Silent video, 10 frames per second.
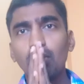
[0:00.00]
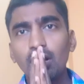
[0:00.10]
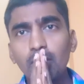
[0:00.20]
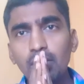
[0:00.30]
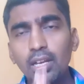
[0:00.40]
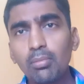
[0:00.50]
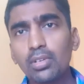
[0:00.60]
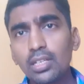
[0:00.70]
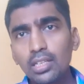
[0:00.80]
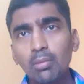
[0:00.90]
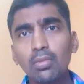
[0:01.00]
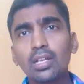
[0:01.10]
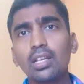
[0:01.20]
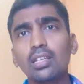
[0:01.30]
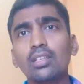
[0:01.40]
வணக்கம் என் அன்பு இனிதன்
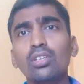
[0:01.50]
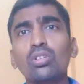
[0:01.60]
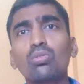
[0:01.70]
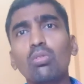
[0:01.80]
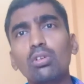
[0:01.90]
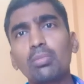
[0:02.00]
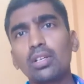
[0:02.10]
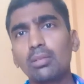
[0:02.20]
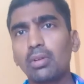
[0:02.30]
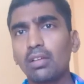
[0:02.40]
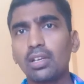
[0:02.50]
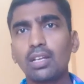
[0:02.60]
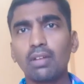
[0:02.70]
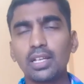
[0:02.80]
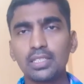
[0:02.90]
மக்களே தொழில்நுட்பங்கிறது பல
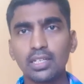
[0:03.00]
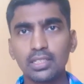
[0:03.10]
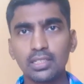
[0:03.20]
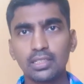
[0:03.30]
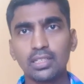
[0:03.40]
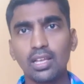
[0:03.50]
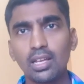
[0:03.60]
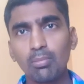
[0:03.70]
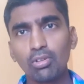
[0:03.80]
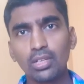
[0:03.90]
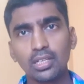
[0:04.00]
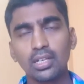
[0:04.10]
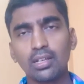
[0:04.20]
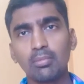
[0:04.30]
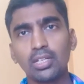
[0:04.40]
வகையில் வளர்ச்சி அடைஞ்சிருக்கு அதில் முதல்
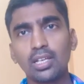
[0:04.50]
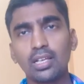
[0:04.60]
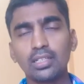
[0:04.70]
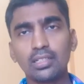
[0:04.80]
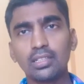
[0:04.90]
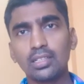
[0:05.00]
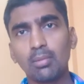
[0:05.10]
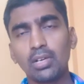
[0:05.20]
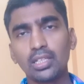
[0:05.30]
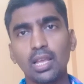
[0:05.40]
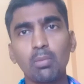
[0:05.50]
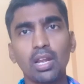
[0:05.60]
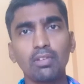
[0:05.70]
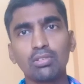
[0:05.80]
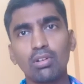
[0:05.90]
இடம் அப்படின்னாக்கா நம்ம
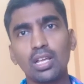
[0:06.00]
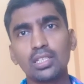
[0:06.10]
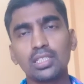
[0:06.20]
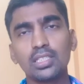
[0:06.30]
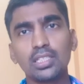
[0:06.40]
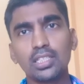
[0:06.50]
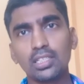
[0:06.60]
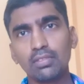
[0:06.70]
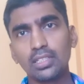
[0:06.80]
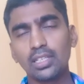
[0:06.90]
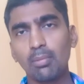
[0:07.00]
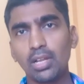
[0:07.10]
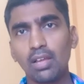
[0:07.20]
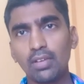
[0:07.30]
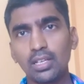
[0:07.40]
கேமராவை சொல்லலாம் சிசிடிவி
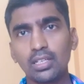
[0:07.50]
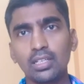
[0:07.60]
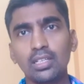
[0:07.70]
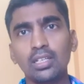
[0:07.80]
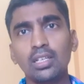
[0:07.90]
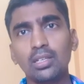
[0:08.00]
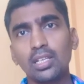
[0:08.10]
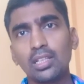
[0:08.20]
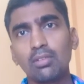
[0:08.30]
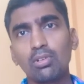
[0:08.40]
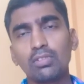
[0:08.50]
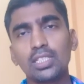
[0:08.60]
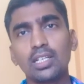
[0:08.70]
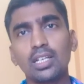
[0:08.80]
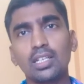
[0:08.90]
கேமராவை எந்த ஒரு
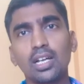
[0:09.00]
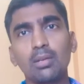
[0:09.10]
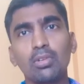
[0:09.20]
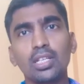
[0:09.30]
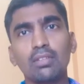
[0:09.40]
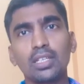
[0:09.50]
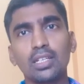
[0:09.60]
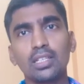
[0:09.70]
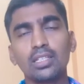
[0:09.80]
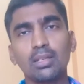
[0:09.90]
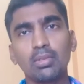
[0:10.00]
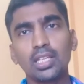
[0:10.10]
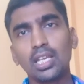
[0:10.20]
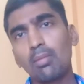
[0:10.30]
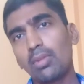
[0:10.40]
விஷயங்களையும் கண்டுபிடிக்கிறது வைக்கிறது நம்ம
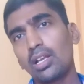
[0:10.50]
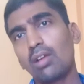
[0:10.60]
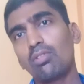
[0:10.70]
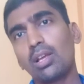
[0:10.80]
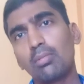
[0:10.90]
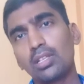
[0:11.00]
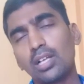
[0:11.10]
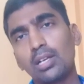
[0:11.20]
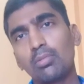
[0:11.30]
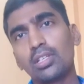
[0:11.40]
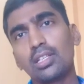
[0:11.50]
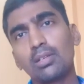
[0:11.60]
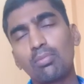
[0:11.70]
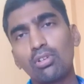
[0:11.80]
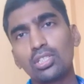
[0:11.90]
தெரியாமல் பண்ணால் கூட அதை
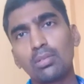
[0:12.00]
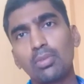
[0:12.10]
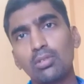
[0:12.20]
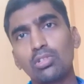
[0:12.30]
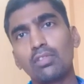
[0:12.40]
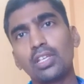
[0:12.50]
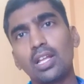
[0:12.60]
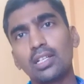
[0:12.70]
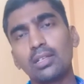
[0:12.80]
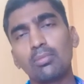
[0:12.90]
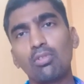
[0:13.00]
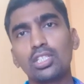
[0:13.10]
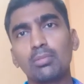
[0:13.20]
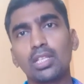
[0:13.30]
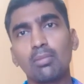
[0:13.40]
கண்டுபிடிக்கிறதுக்கு போலீஸ்க்கு பெரும் உதவியாக இருக்குது
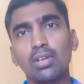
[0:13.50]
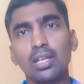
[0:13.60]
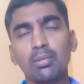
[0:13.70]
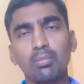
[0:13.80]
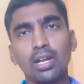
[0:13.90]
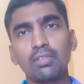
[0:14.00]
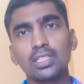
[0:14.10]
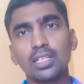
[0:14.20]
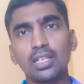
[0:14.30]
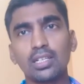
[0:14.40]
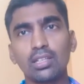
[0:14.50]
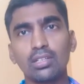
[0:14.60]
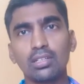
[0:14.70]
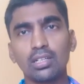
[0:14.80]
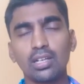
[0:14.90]
போலீஸ் மாத்திரம் இல்லை பல விஷயங்களுக்கு
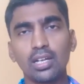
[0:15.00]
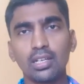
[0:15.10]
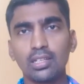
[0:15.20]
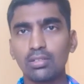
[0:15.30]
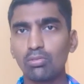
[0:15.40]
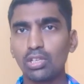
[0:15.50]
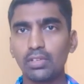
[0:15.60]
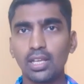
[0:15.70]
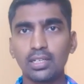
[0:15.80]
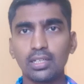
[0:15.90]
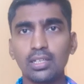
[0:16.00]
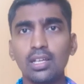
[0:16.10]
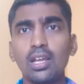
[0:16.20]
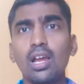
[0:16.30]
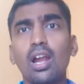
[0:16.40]
அது கண்டறிகிறதுக்கு உதவியாக இருக்குது
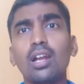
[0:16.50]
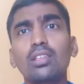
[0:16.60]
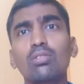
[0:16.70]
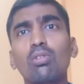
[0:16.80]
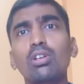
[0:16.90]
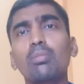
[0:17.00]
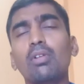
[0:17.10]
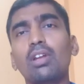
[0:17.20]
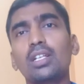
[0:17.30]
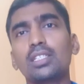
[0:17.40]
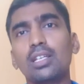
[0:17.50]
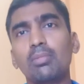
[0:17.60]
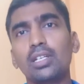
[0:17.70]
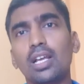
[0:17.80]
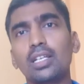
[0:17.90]
அடுத்து தொழில்நுட்ப வளர்ச்சி
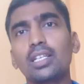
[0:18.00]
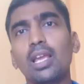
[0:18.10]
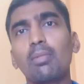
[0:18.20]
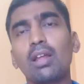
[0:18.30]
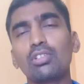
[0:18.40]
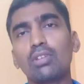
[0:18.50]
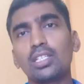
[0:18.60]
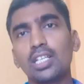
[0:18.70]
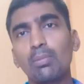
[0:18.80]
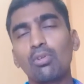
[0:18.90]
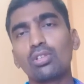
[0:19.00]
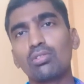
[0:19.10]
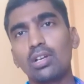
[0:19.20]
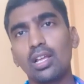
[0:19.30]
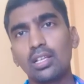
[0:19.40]
அப்படின்னாக்கா கேமராவை சொல்லலாம் செல்ஃபோனை
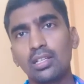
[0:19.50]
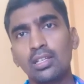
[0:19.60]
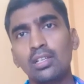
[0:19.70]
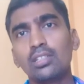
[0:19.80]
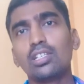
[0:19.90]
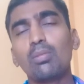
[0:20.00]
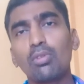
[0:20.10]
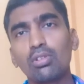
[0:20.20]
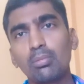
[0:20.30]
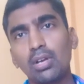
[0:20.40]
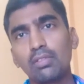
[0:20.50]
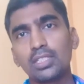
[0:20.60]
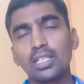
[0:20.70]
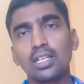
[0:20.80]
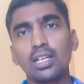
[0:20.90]
சொல்லலாம் செல்ஃபோன் பல
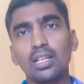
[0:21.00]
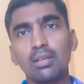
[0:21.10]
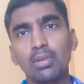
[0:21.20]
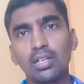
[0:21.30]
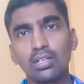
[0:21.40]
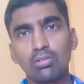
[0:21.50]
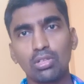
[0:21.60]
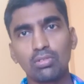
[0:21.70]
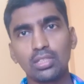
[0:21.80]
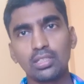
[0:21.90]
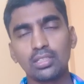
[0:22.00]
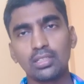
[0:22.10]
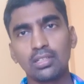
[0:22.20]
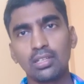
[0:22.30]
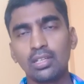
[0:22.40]
விஷயங்களில் மக்களுக்கு உதவுது
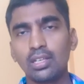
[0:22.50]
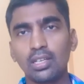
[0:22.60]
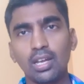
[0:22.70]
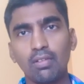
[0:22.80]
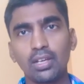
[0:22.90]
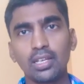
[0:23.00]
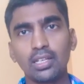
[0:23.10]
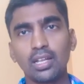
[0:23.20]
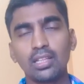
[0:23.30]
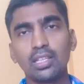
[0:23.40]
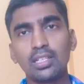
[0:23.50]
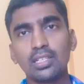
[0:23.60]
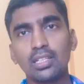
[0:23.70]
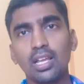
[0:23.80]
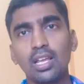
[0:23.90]
எல்லா வகையிலையும் அது
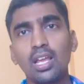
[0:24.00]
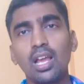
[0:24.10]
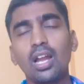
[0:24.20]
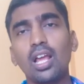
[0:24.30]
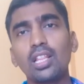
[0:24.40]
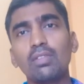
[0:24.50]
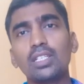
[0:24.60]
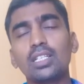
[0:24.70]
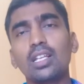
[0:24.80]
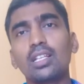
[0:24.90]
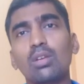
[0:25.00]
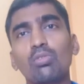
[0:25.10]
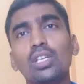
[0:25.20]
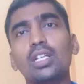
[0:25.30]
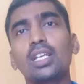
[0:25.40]
தெரிஞ்சது ஆனால் அதுவே சில இடத்துல
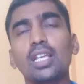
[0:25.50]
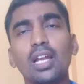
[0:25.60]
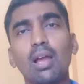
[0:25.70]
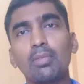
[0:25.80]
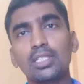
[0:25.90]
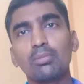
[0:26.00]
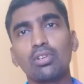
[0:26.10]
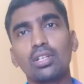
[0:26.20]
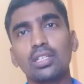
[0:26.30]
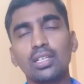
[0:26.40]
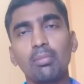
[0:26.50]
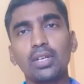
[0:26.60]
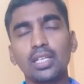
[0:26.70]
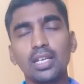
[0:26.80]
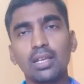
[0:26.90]
உயிருக்கு கேடாக அமைஞ்சு போயிடுது
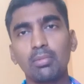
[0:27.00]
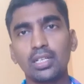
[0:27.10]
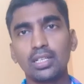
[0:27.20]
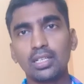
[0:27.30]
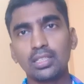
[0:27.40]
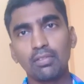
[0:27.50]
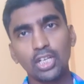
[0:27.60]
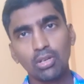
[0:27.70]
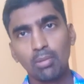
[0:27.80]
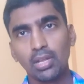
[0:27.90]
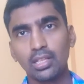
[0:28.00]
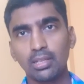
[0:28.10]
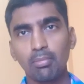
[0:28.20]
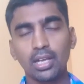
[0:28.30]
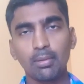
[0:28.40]
எப்படி என்ன அப்படின்ட்டு இந்த வீடியோவில் நம்ம அதை
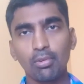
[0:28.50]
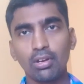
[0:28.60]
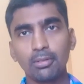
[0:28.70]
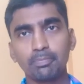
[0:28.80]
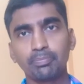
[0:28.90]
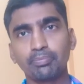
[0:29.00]
தான் பார்க்க போகிறோம்